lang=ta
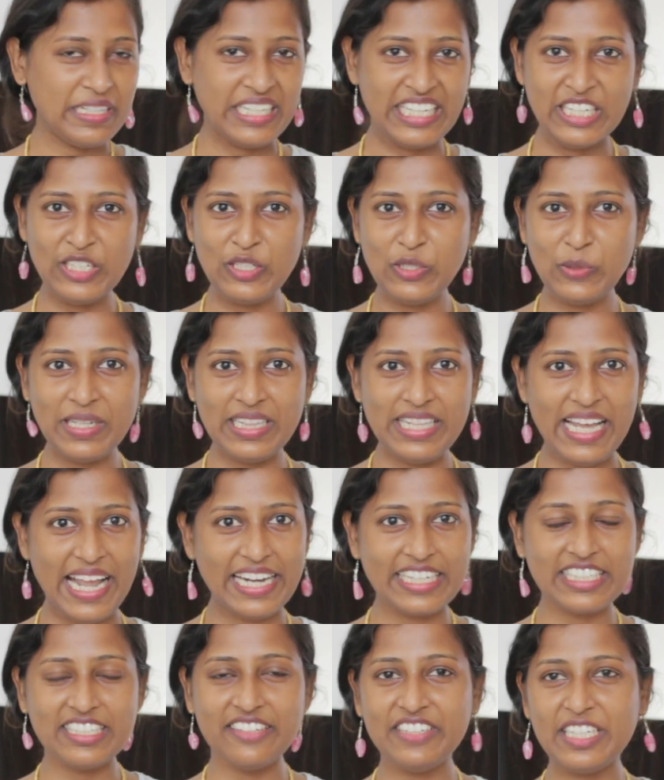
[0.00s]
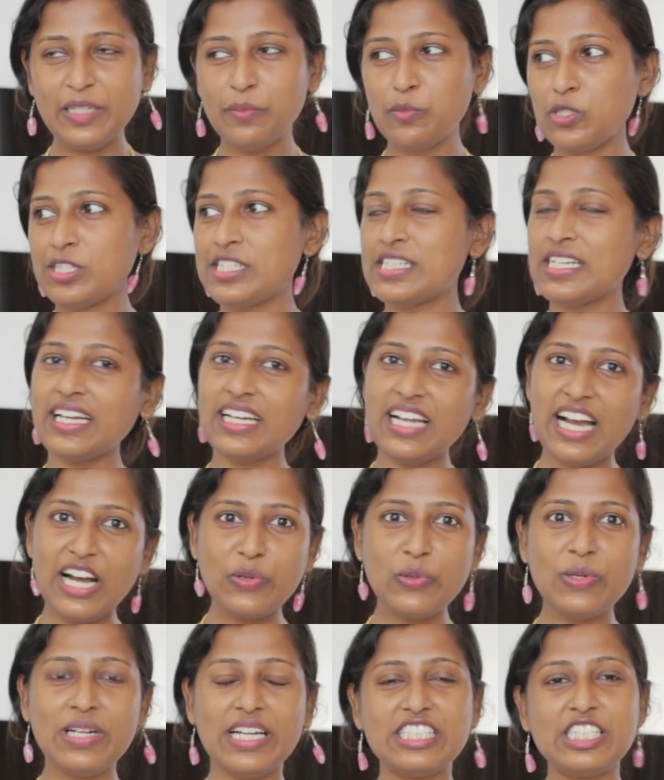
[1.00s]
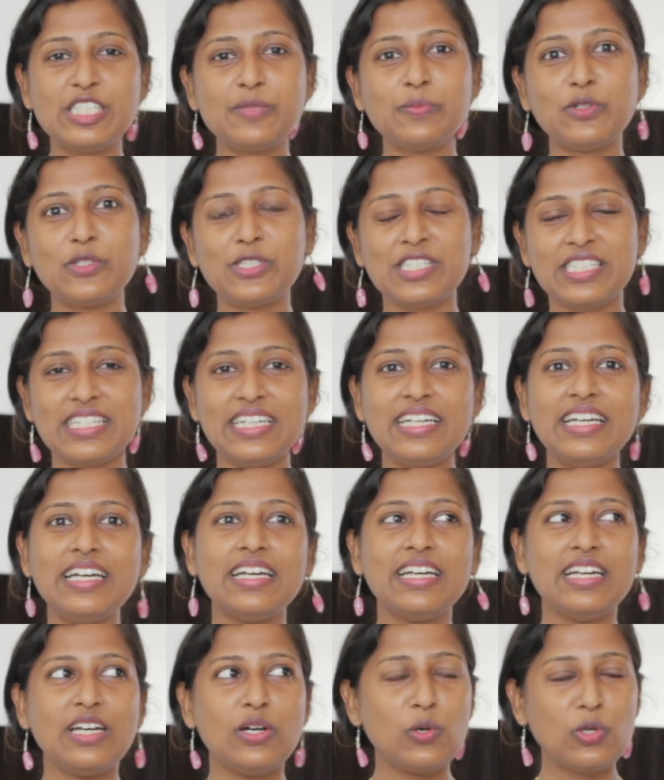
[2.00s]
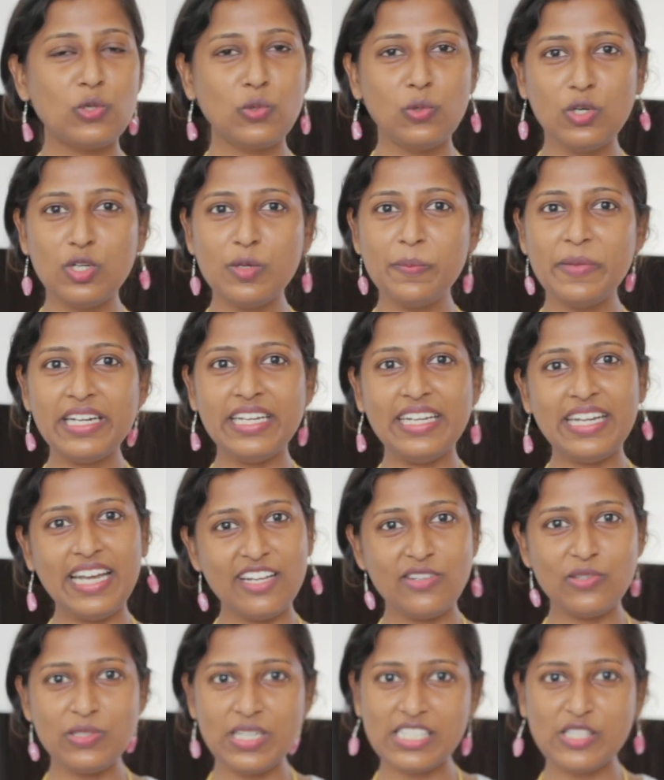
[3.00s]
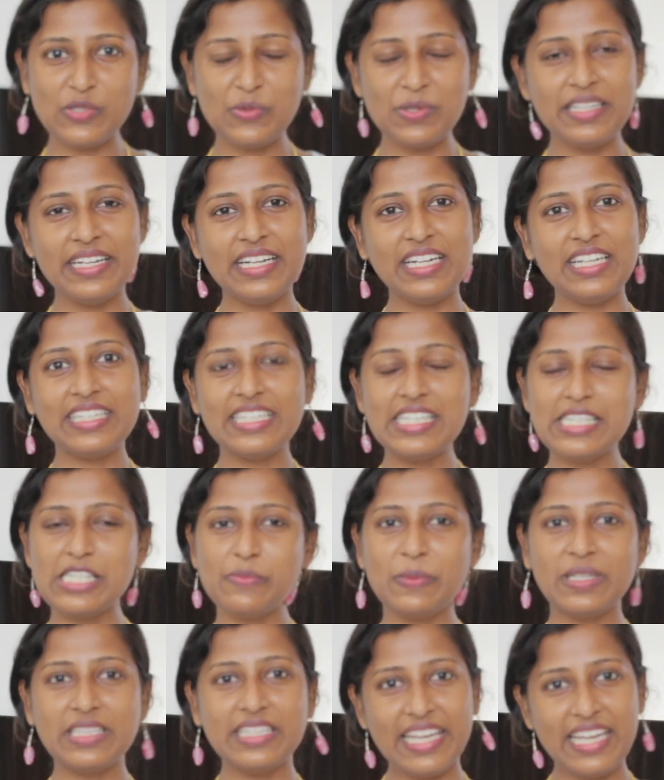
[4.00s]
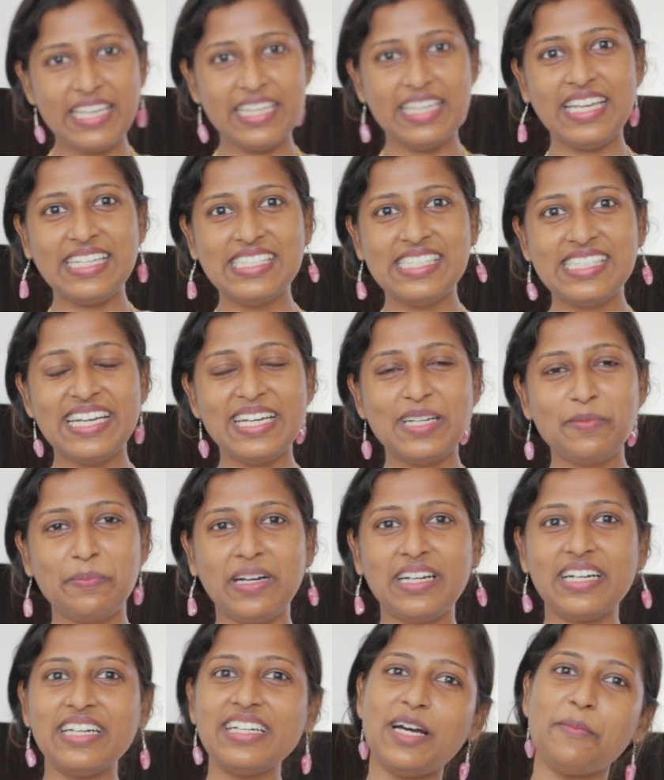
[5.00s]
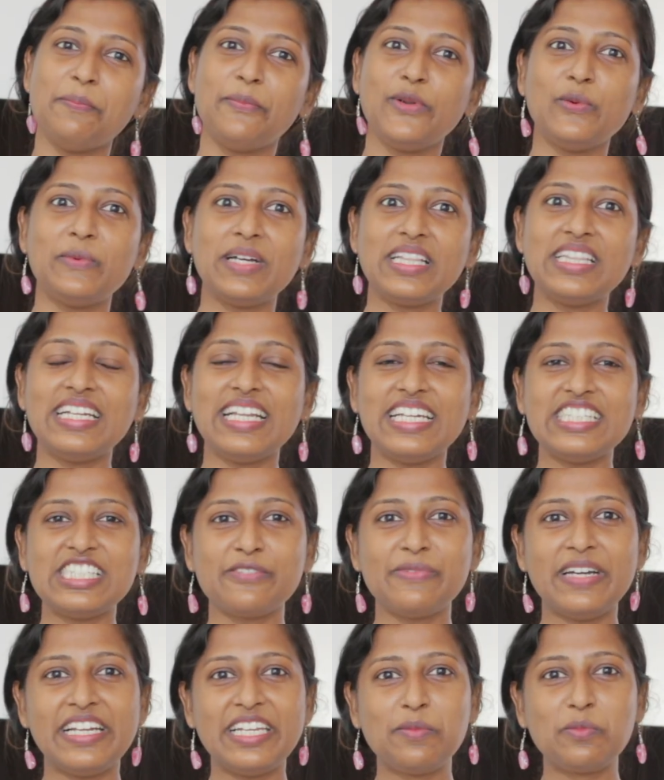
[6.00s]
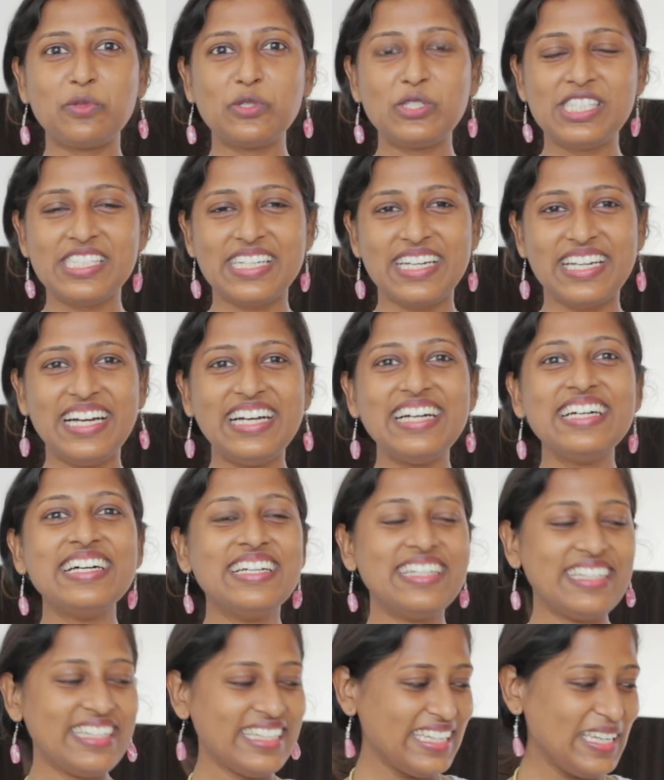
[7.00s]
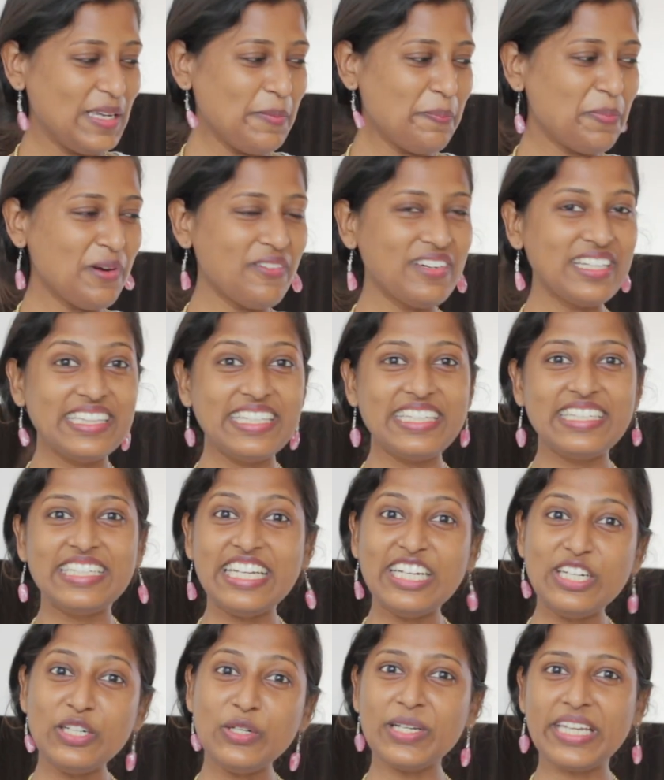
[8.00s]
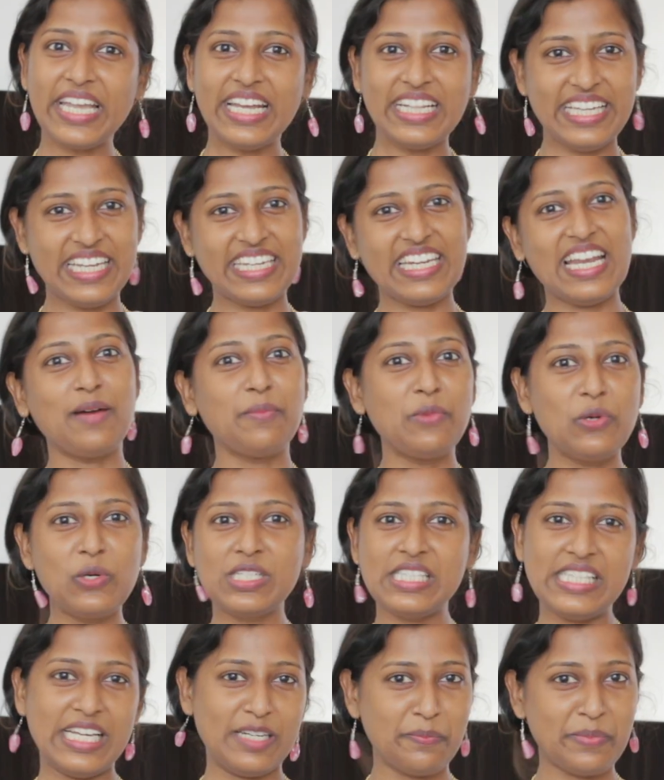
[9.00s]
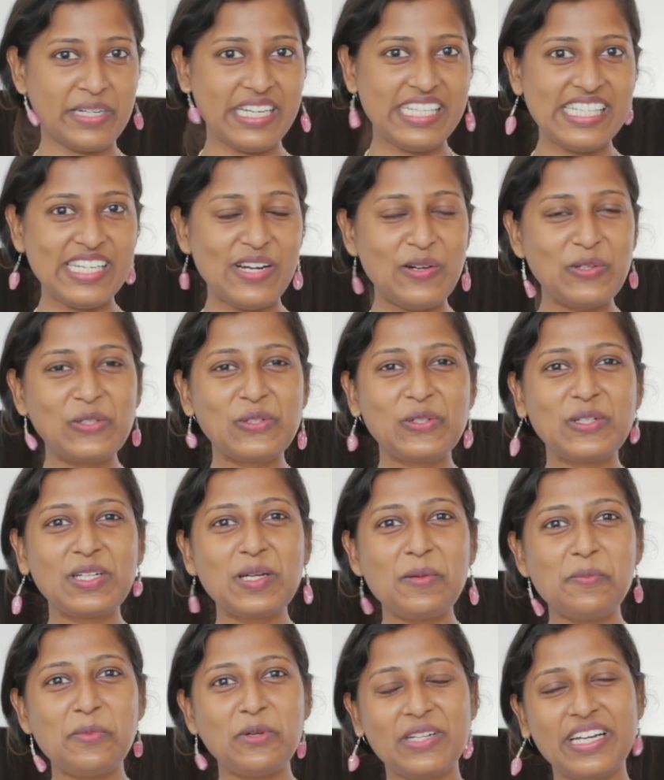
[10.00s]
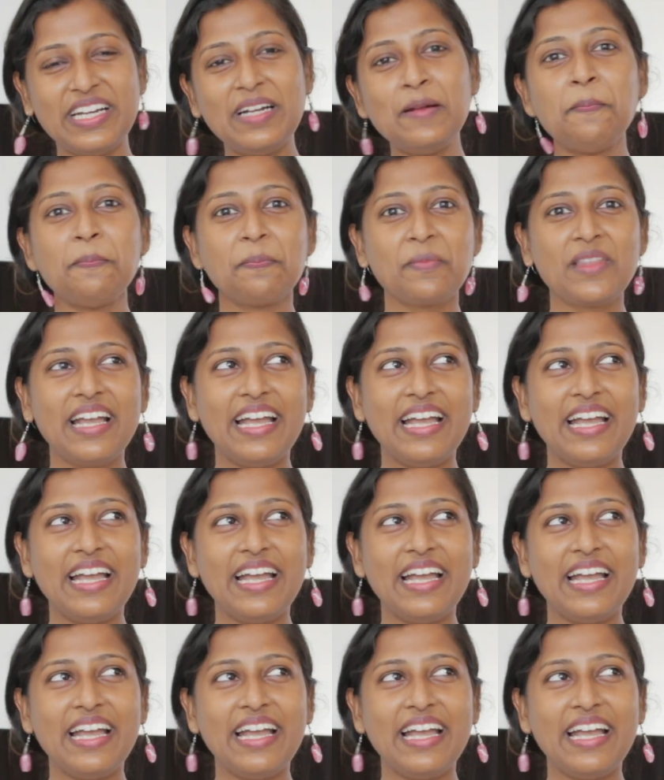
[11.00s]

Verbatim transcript: இப்போ டென்த்து வந்து ஆக்டிவிட்டி முடிச்சிட்டா நானும் லஞ்ச் முடிச்சிட்டேன் ஒரு ஒரு மணி நேரம் நான் சொன்னேன்ல கிட்ஸ் வந்து எங்கேஜ்டாக இருப்பாங்க நம்மளும் வந்து லஞ்ச் வேலையை முடிச்சிடலாம் இப்போ வந்து டின்ட்டுக்கே தெரியாமல் ஒரு சர்ப்ரைஸ் நான் ஒன்று கொடுக்க போறேன்